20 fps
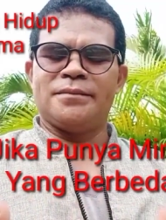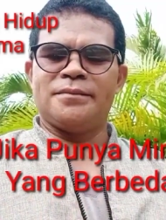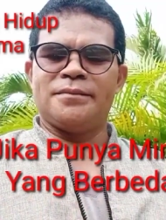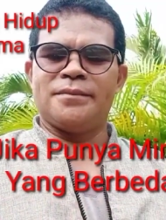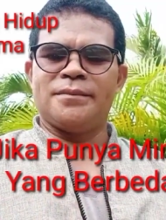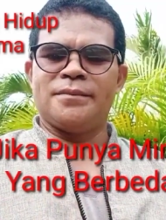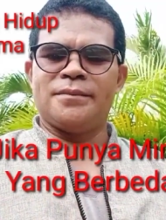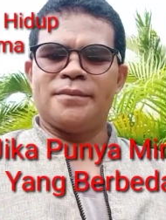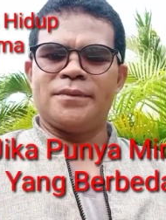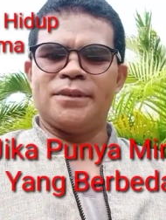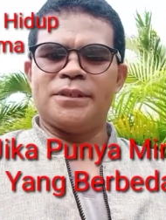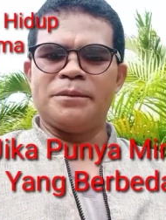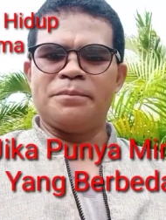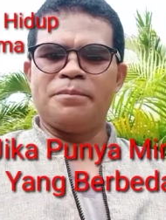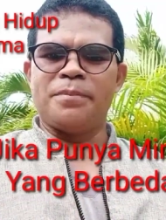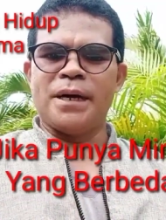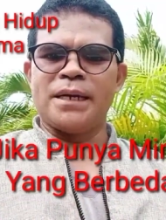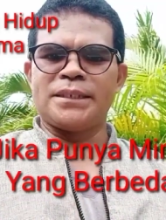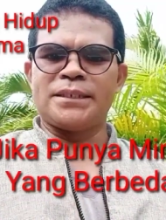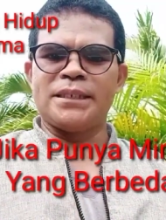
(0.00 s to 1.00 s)

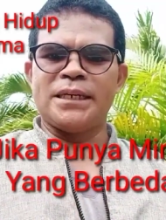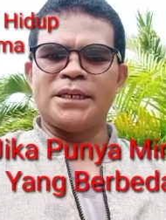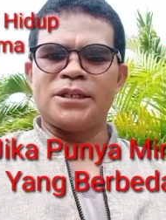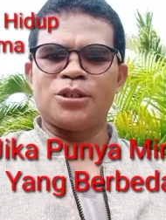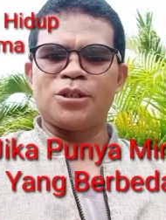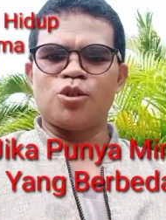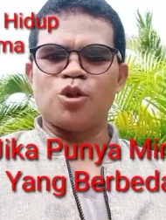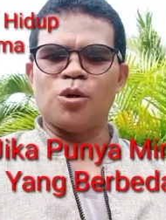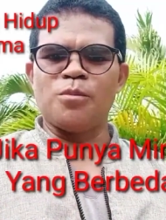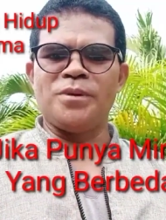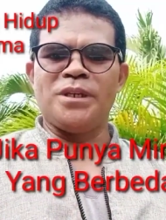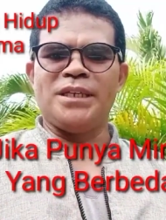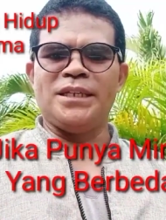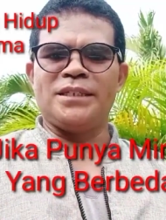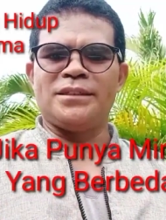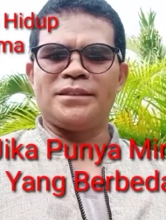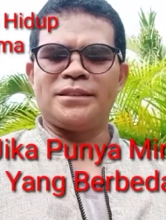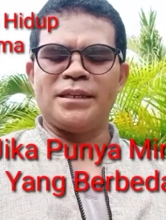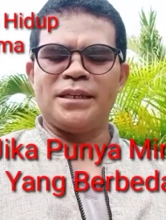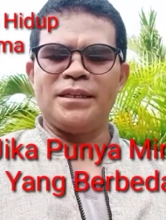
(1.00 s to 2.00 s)
sepasang suami
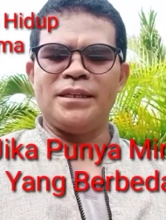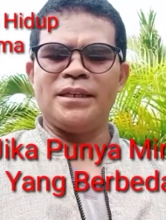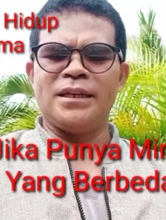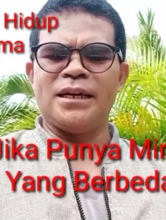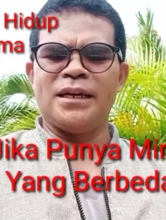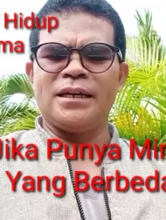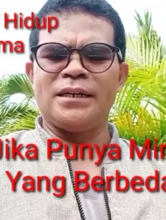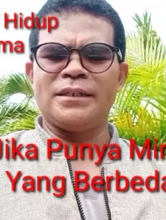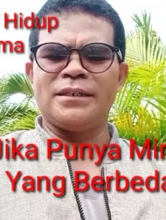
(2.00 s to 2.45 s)
istri yang